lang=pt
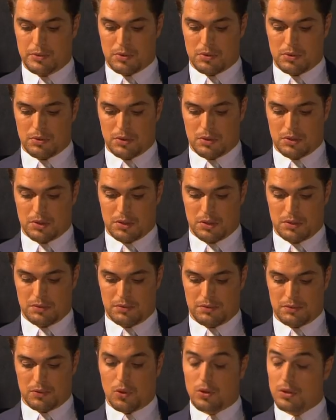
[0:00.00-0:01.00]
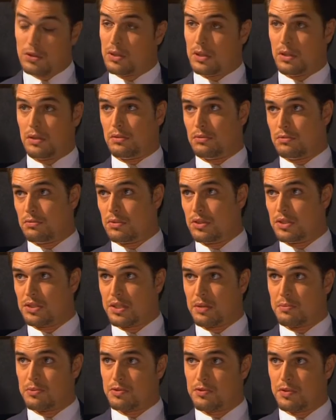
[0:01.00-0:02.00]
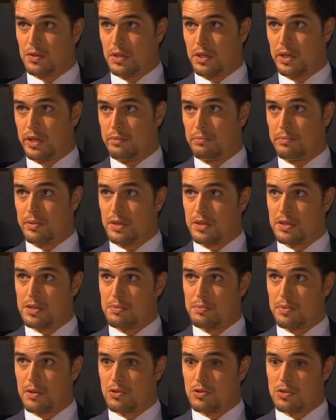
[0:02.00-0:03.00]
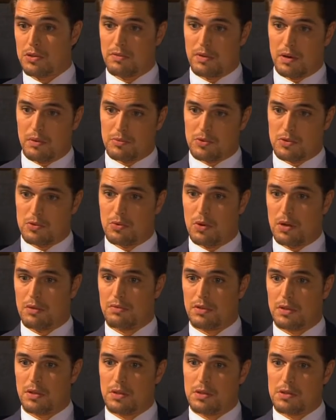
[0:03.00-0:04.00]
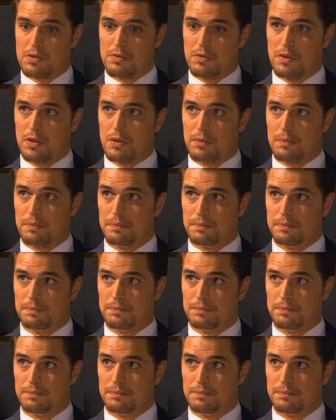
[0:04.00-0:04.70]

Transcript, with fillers: a pessoa que esteve contra deixarmos falir a empresa para nos livrarmos do Álvaro e da Sofia.